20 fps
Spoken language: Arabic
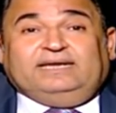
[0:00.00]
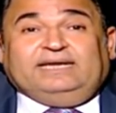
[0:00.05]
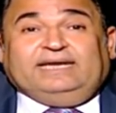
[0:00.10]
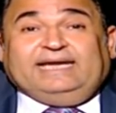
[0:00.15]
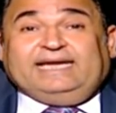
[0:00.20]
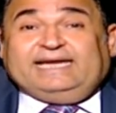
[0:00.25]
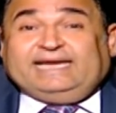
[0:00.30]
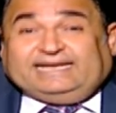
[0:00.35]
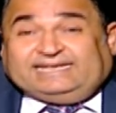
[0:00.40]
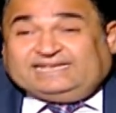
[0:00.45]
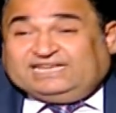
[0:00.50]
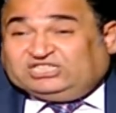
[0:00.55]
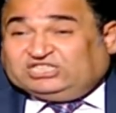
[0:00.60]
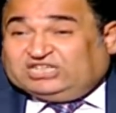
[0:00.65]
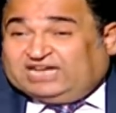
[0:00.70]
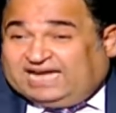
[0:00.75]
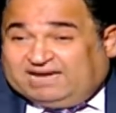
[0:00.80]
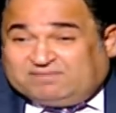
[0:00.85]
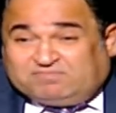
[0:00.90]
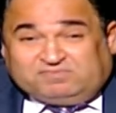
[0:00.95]
احنا
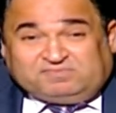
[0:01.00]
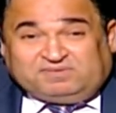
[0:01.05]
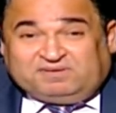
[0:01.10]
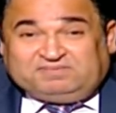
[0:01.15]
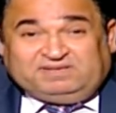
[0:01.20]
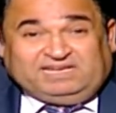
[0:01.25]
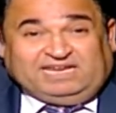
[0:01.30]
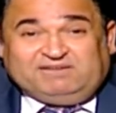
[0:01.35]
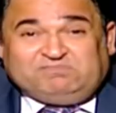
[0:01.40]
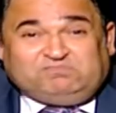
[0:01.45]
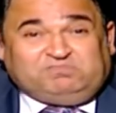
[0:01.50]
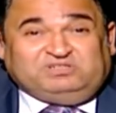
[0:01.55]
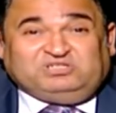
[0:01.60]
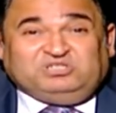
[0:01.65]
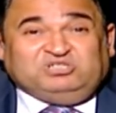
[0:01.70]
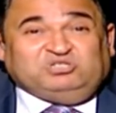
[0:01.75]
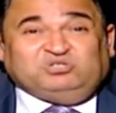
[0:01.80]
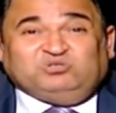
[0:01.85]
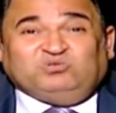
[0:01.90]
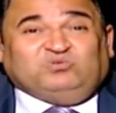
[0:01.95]
شعب ما بيحبش
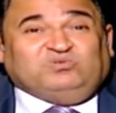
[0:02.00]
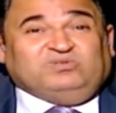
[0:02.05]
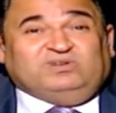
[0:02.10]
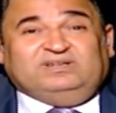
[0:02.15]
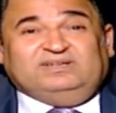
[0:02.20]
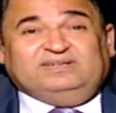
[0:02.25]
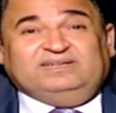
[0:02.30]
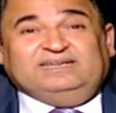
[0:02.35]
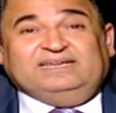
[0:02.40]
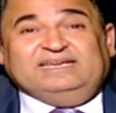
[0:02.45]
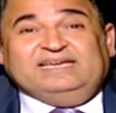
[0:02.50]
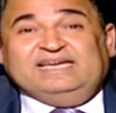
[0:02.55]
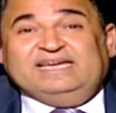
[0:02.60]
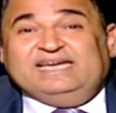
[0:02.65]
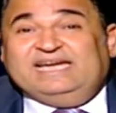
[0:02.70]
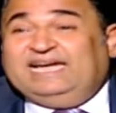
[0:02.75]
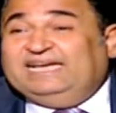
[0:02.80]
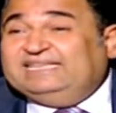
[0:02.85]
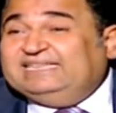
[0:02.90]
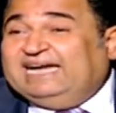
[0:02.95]
الشغل
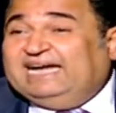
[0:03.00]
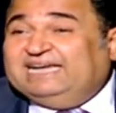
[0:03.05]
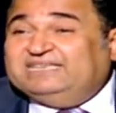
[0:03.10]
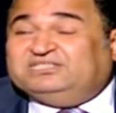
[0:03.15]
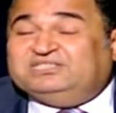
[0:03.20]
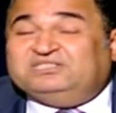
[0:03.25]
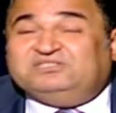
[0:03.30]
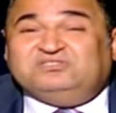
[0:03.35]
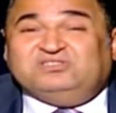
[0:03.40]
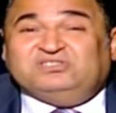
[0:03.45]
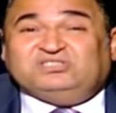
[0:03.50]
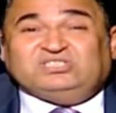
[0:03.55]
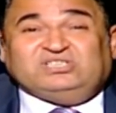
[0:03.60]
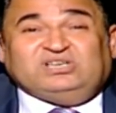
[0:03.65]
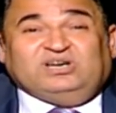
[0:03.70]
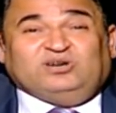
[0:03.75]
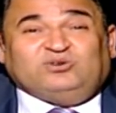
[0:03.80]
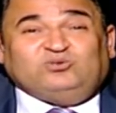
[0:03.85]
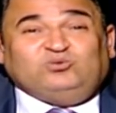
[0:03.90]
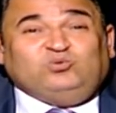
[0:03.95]
احنا عايزين
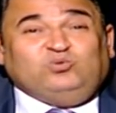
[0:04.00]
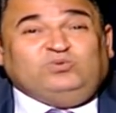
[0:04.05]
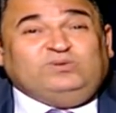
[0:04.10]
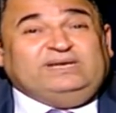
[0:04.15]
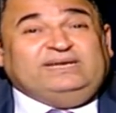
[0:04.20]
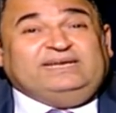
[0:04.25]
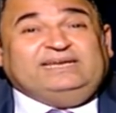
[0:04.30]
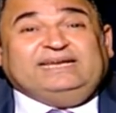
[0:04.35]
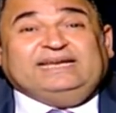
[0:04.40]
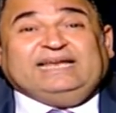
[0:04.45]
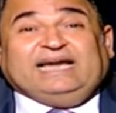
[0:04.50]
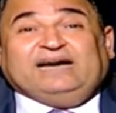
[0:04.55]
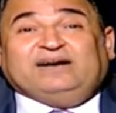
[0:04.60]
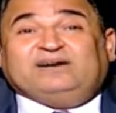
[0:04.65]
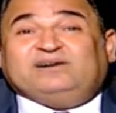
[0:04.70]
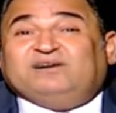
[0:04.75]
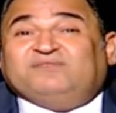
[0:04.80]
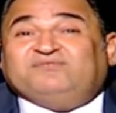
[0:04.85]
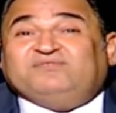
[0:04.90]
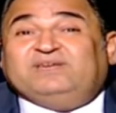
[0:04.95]
نسهر طول الليل على
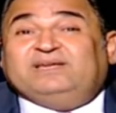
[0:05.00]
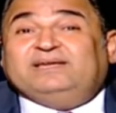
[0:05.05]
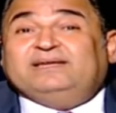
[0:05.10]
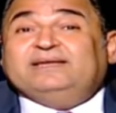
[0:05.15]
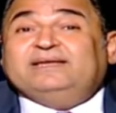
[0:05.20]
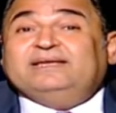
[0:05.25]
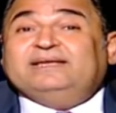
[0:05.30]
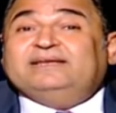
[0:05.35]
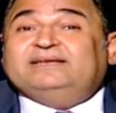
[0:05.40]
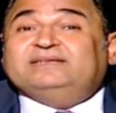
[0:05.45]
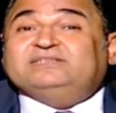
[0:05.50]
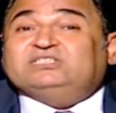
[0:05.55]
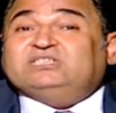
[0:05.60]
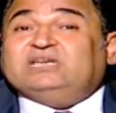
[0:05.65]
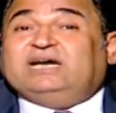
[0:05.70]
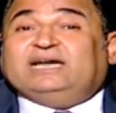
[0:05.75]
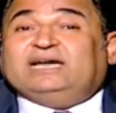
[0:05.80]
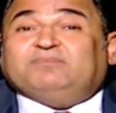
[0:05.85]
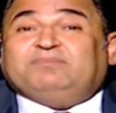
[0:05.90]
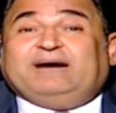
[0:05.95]
الكافيه
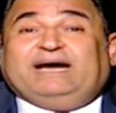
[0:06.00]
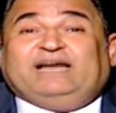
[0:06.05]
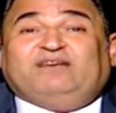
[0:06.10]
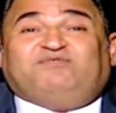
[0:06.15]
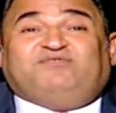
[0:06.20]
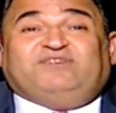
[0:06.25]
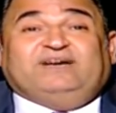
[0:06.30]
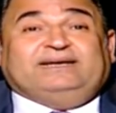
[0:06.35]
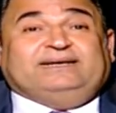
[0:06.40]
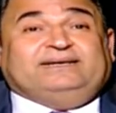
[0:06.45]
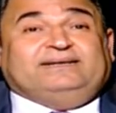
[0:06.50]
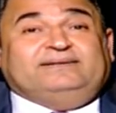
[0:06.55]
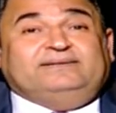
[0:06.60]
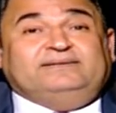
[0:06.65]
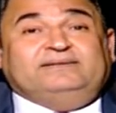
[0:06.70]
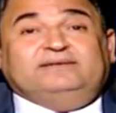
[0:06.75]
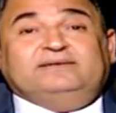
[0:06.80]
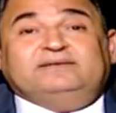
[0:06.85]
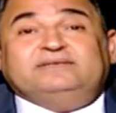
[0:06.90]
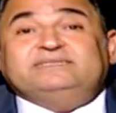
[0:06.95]
للساعه 4 الفجر
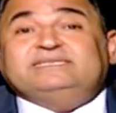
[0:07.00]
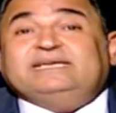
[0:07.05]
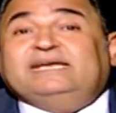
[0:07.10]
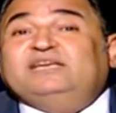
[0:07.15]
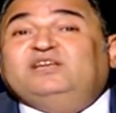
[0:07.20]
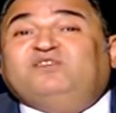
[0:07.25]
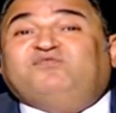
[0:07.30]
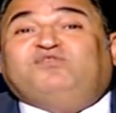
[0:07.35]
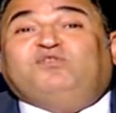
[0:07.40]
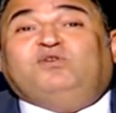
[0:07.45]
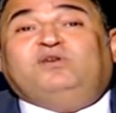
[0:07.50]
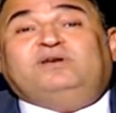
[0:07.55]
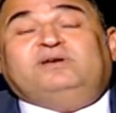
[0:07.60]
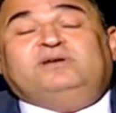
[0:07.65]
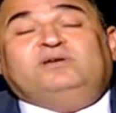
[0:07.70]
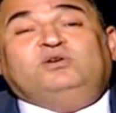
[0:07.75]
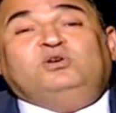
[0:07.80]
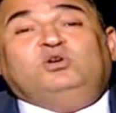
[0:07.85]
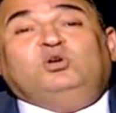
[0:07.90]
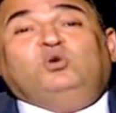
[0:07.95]
زي الفل
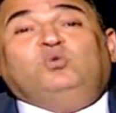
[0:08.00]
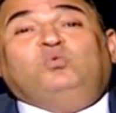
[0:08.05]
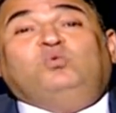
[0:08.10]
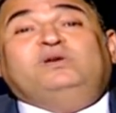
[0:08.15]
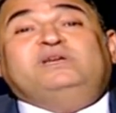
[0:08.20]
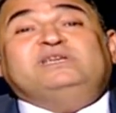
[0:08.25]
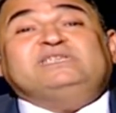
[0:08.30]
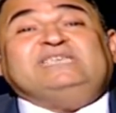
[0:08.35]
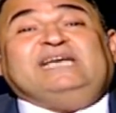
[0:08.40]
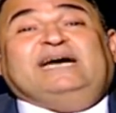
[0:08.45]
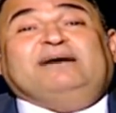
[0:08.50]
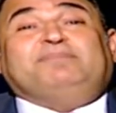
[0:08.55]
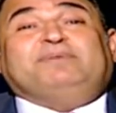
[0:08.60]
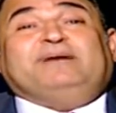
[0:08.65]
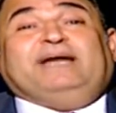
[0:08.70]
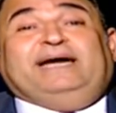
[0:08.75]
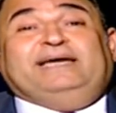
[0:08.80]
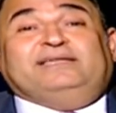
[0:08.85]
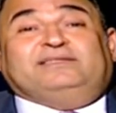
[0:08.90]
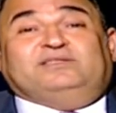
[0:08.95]
ونصحى
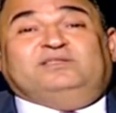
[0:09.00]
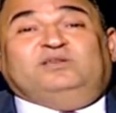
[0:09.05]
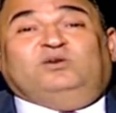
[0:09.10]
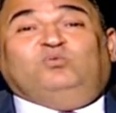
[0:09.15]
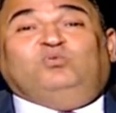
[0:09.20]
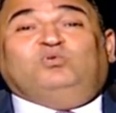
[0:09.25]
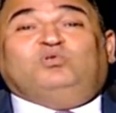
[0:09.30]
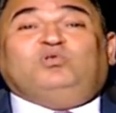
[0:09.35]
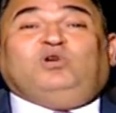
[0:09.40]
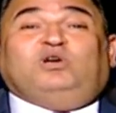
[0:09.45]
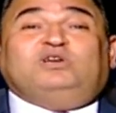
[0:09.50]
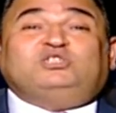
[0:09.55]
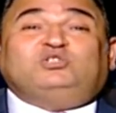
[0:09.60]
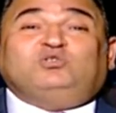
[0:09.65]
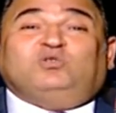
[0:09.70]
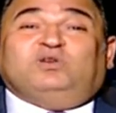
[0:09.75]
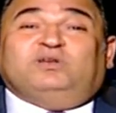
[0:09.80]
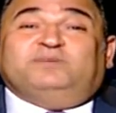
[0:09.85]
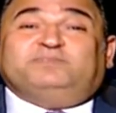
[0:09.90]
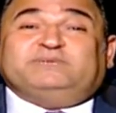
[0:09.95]
براحتنا ونروح
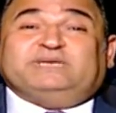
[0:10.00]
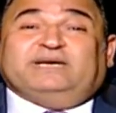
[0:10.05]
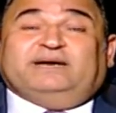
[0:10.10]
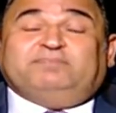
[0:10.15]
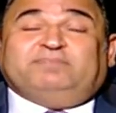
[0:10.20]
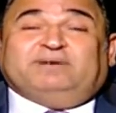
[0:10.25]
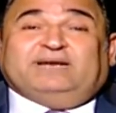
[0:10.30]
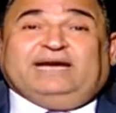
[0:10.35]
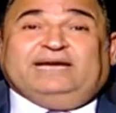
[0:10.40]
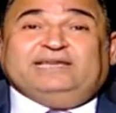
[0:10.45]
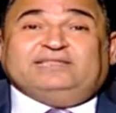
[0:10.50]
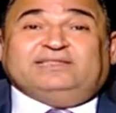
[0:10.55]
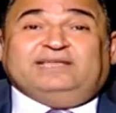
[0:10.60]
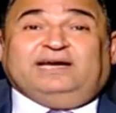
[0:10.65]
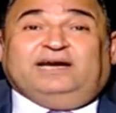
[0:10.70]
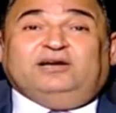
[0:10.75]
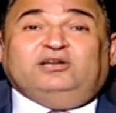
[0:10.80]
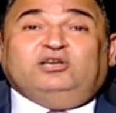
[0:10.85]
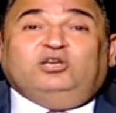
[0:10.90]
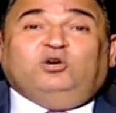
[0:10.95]
الشغل
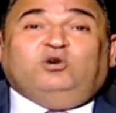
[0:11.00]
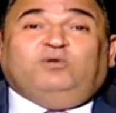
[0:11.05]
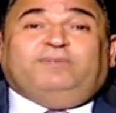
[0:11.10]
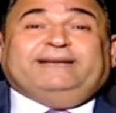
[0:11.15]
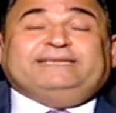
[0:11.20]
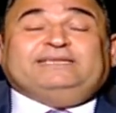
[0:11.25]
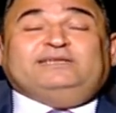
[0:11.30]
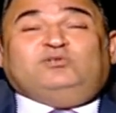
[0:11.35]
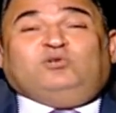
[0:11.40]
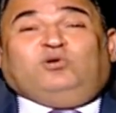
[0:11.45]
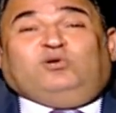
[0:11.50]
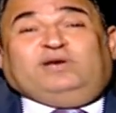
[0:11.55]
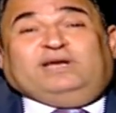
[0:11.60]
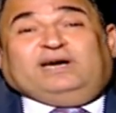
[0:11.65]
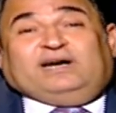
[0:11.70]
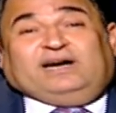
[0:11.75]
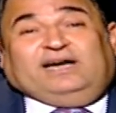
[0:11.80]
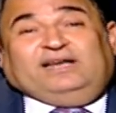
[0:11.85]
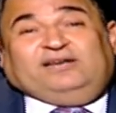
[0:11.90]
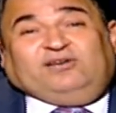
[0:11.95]
براحتنا وبعدين نقول
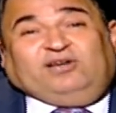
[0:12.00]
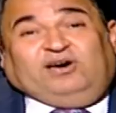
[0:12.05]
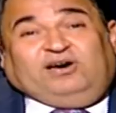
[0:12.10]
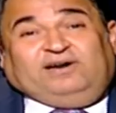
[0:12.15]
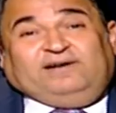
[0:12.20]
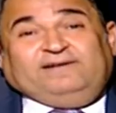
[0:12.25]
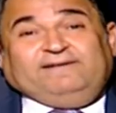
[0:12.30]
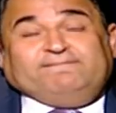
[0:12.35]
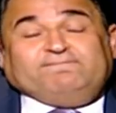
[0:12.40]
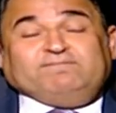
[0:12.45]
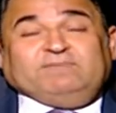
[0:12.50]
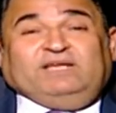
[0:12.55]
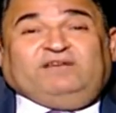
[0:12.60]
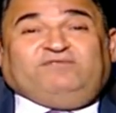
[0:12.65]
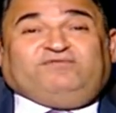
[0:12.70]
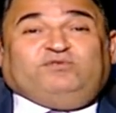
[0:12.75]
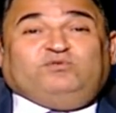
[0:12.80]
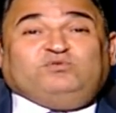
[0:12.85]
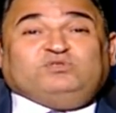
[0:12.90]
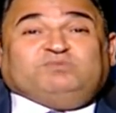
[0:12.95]
لك الله
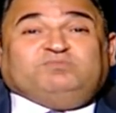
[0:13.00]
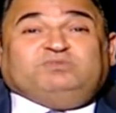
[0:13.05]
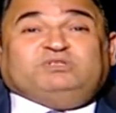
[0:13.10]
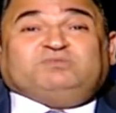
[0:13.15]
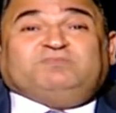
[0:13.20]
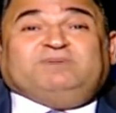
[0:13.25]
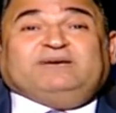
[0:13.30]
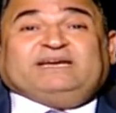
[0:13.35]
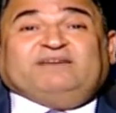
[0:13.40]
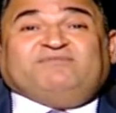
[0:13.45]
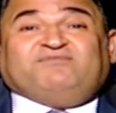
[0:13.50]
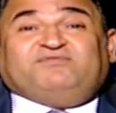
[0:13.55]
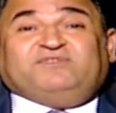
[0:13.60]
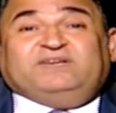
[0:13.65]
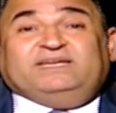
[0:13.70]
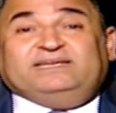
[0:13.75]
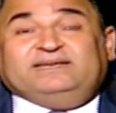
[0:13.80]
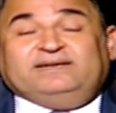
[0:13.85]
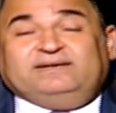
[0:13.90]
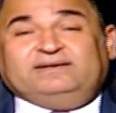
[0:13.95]
الفلوس مش مكفيه